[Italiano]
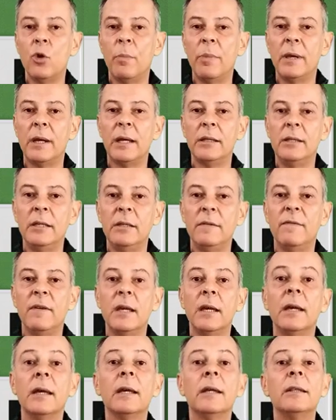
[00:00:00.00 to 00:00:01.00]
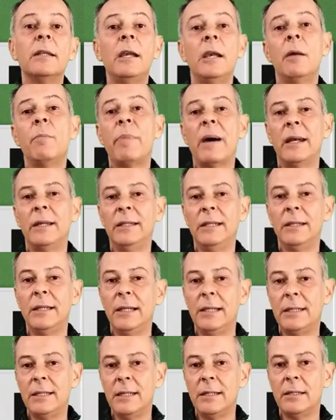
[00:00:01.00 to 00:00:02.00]
operative delle parti
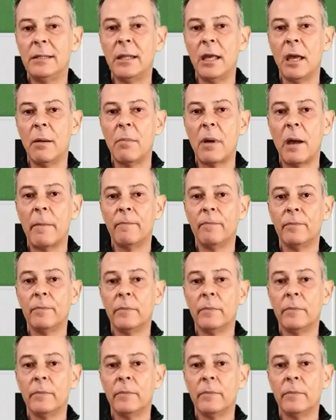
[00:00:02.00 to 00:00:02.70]
del sistema